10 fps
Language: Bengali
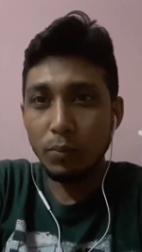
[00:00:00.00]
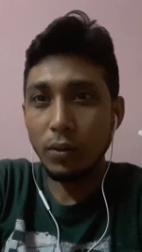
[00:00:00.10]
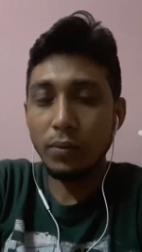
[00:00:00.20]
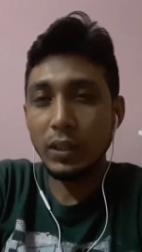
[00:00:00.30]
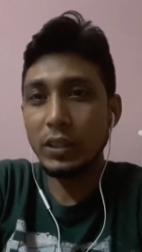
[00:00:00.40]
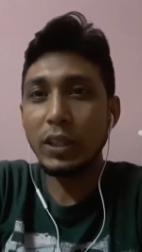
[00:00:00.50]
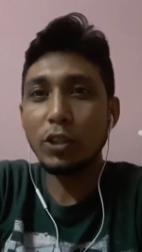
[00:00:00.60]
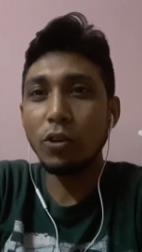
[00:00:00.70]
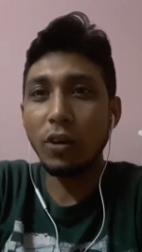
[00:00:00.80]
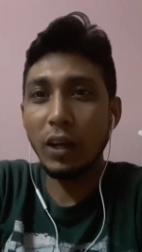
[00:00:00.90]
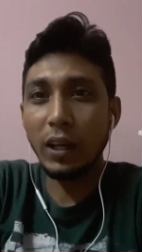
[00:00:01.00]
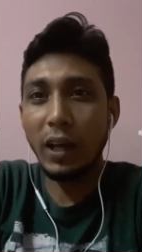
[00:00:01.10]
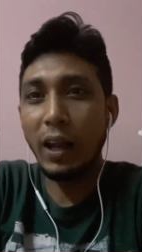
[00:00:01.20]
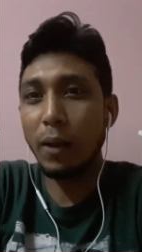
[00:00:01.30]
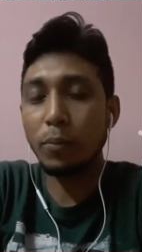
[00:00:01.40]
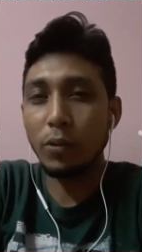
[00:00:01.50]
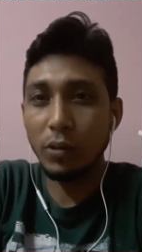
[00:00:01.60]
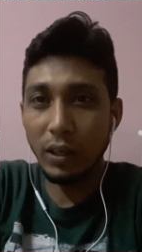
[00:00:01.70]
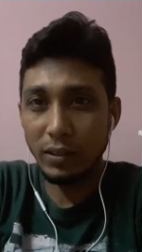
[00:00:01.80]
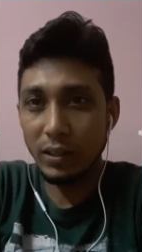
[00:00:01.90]
প্রবাসীদের শরীরে খারাপ রোগ
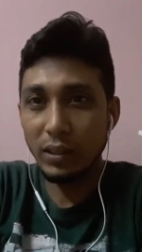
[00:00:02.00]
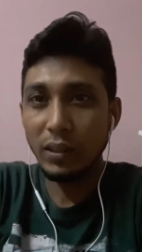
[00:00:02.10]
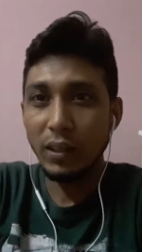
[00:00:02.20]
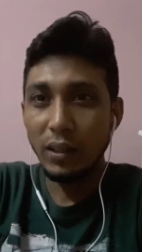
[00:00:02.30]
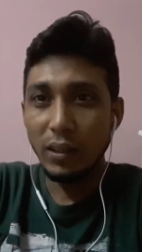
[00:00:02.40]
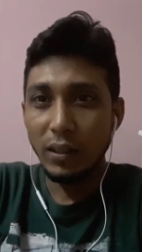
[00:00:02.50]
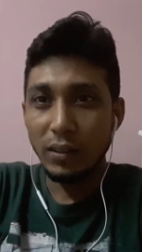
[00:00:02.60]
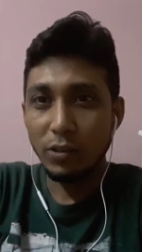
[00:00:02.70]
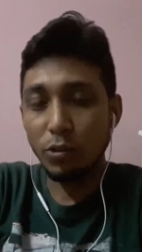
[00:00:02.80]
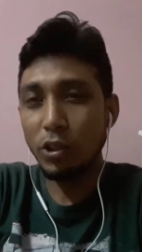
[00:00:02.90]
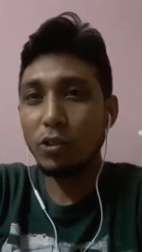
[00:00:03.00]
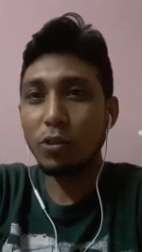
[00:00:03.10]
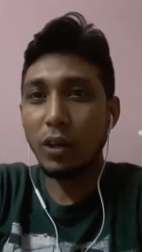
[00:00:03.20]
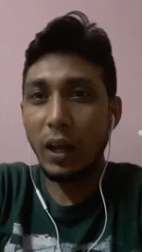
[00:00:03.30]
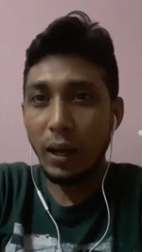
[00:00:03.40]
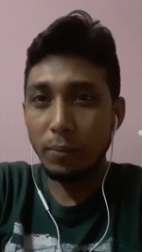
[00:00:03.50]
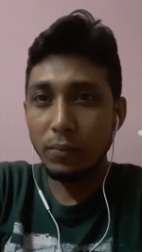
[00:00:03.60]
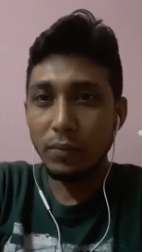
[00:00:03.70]
আছে চরিত্র খারাপ